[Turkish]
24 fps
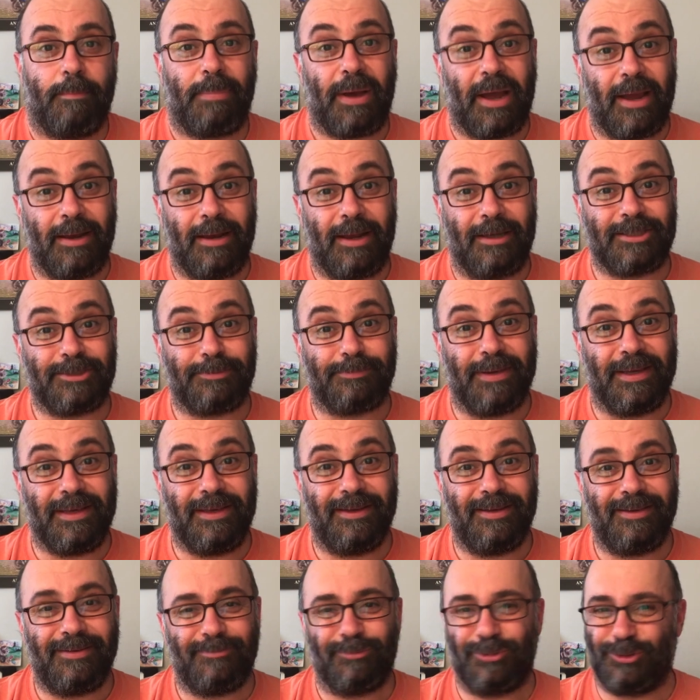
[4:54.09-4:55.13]

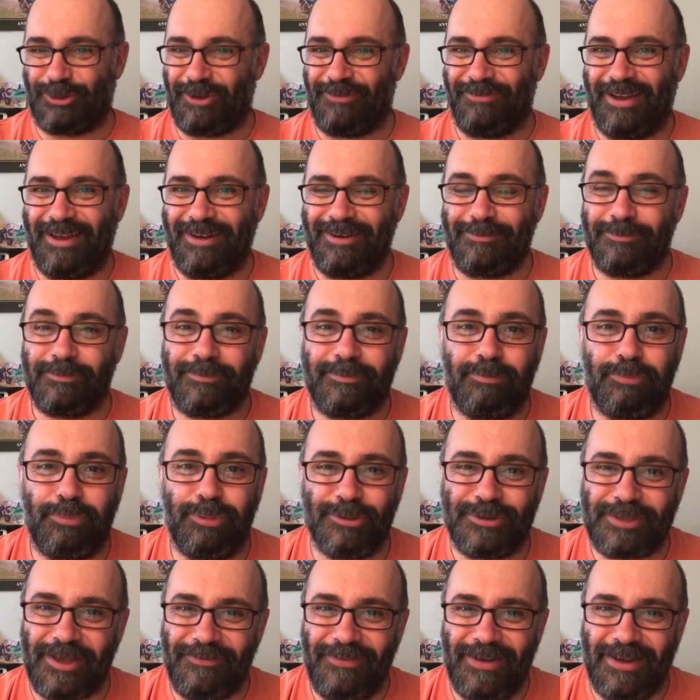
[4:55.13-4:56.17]
Paylaşmayı bu sefer bu
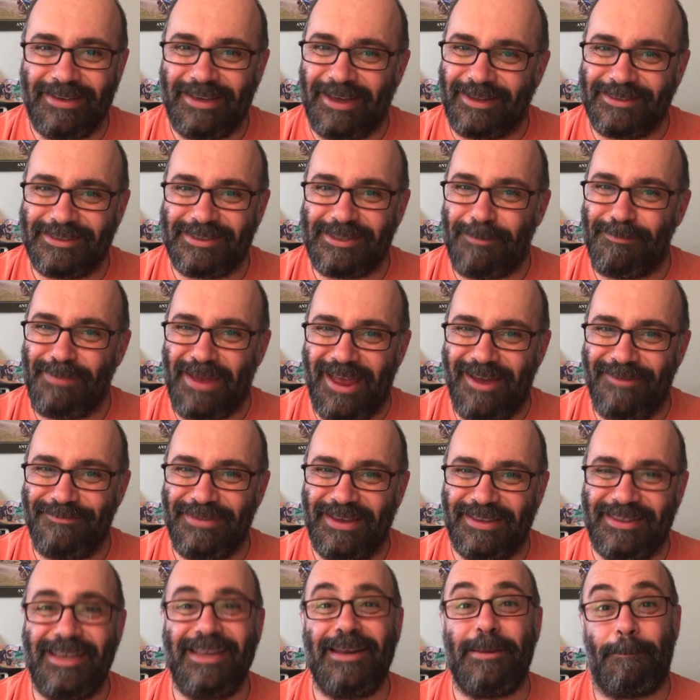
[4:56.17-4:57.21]
sefer yalnızca
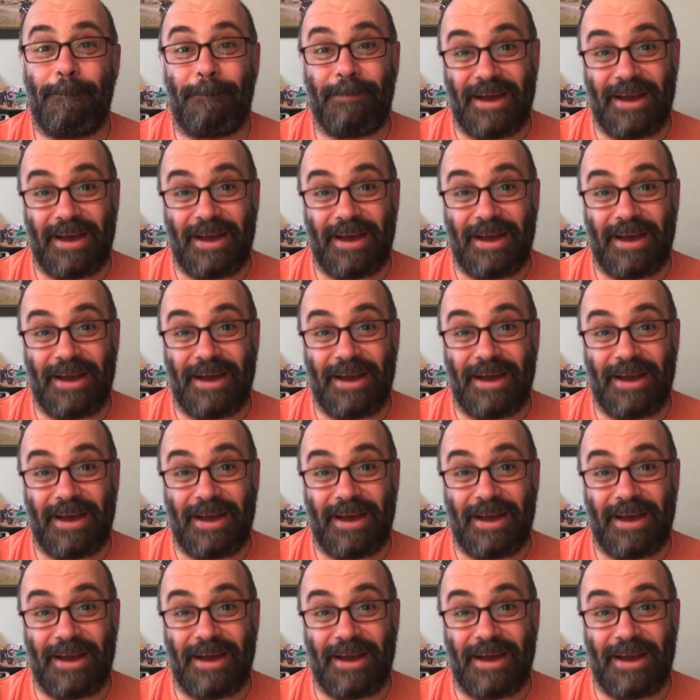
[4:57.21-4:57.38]
beğenme değil